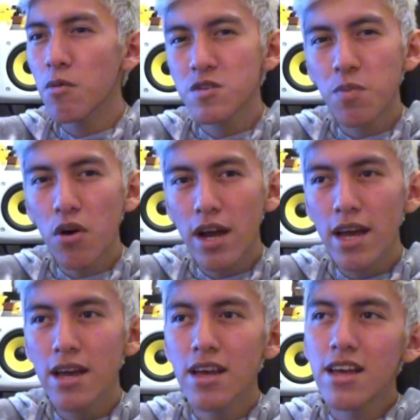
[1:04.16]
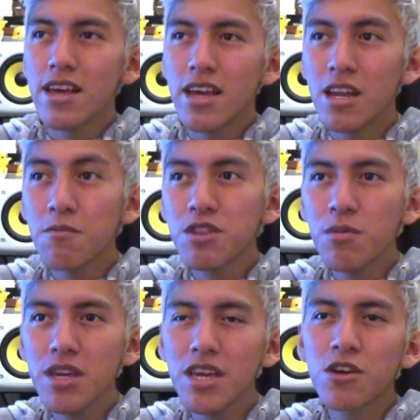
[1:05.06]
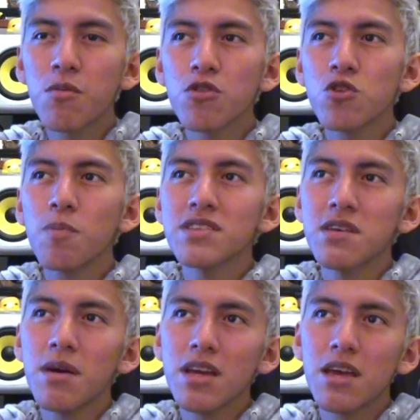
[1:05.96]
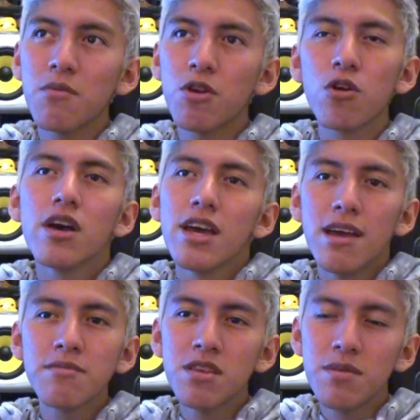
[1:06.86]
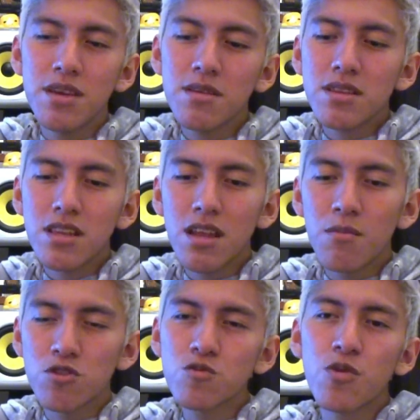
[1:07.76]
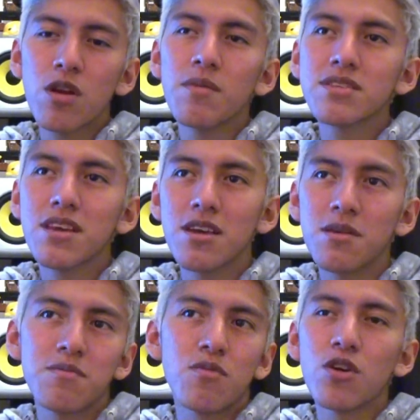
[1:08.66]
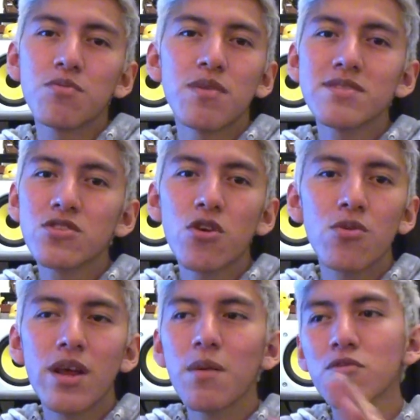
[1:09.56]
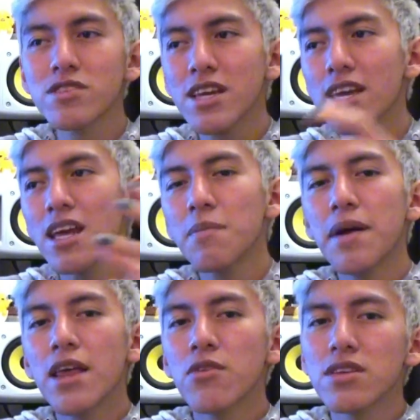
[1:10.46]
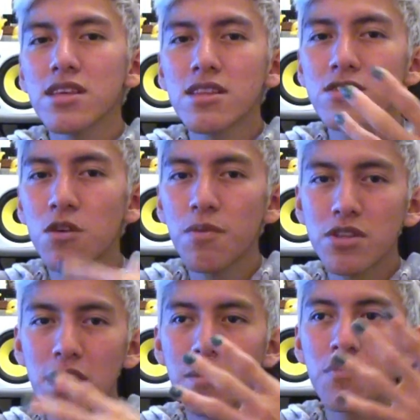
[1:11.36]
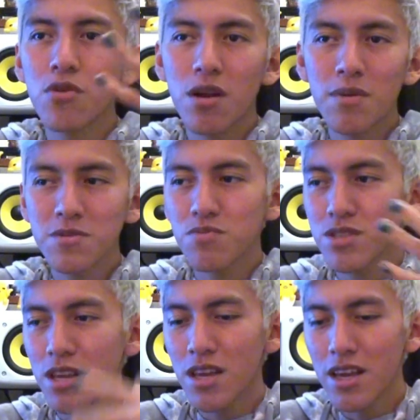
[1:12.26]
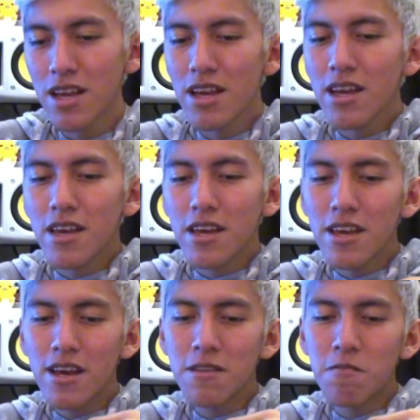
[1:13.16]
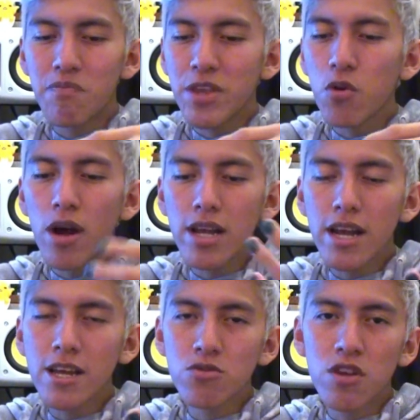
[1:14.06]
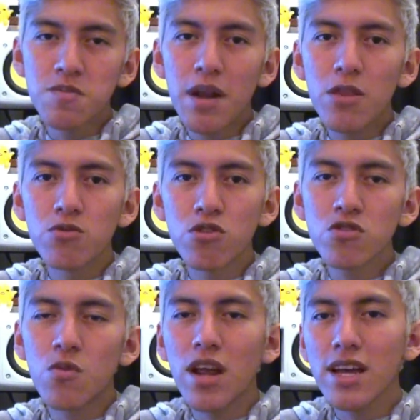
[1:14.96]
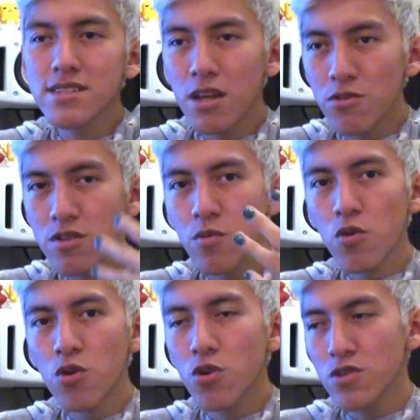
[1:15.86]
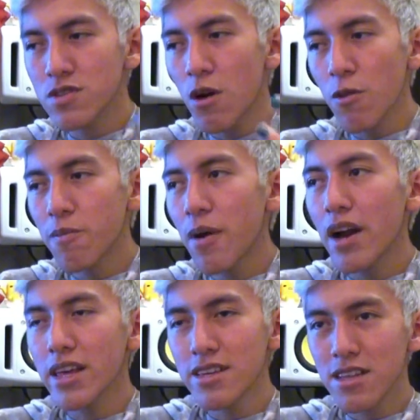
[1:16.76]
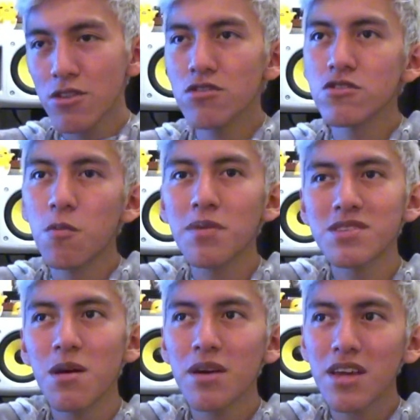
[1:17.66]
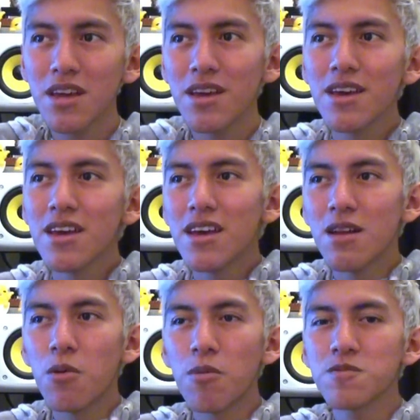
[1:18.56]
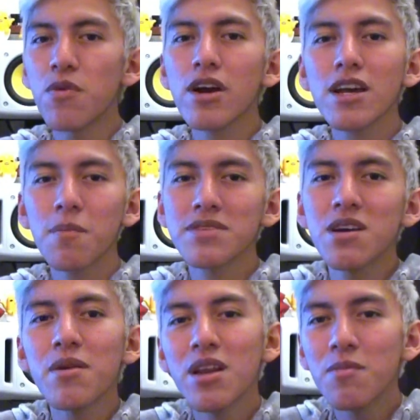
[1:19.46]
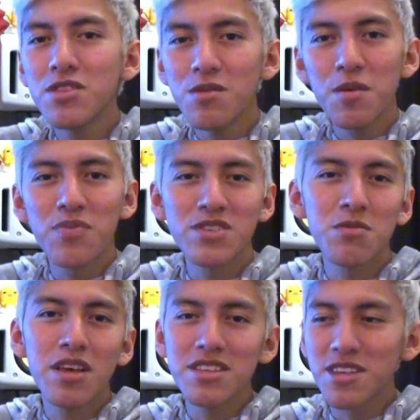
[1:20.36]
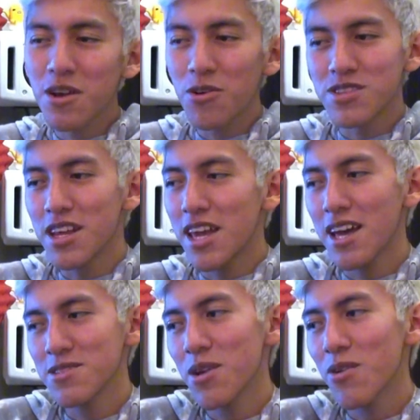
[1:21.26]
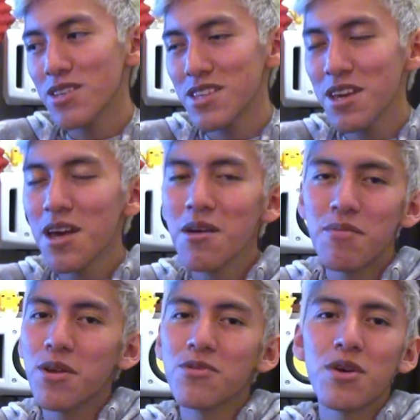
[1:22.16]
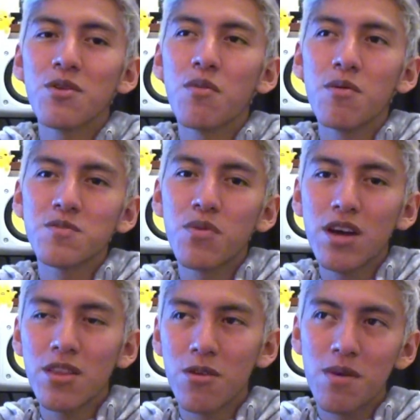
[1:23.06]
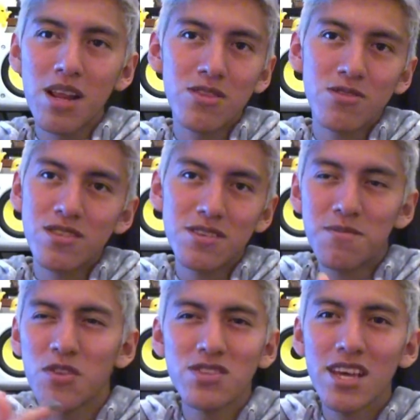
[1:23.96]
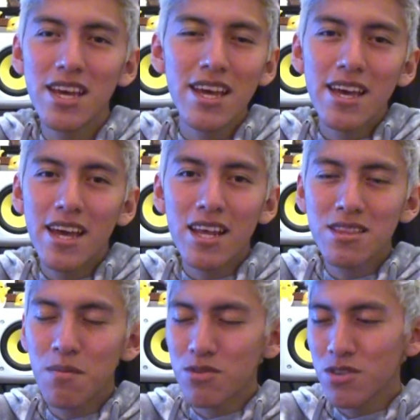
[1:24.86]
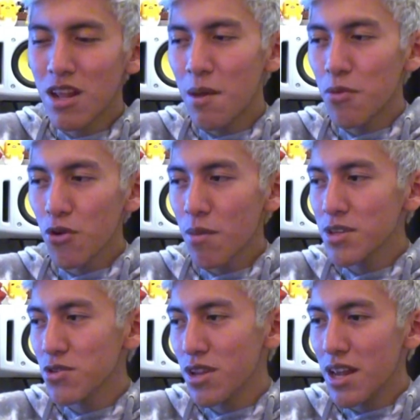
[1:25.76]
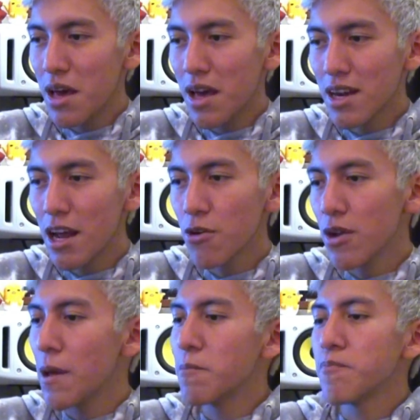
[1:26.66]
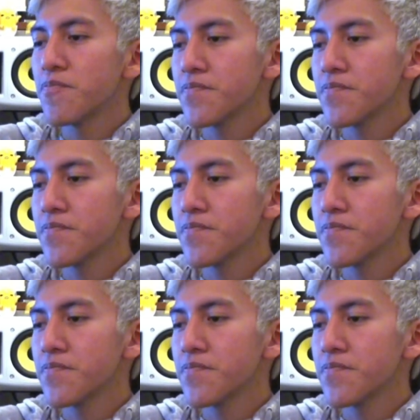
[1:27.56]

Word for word: Bob Esponja en MTV y como yo pensaba que, bueno, MTV tenía muchos programas que, bueno, más bien todo era música y era para adolescentes, ¿no? Pero tenían programas pues que eran igual caricaturas para adultos como La Casa de los Dibujos, South Park y así. Entonces yo pensaba que el Bob Esponja que pasaba en MTV pues iba a decir groserías o algo así, pero no era un Bob Esponja normal. Entonces, no sé, eran tiempos donde la programación era rarona.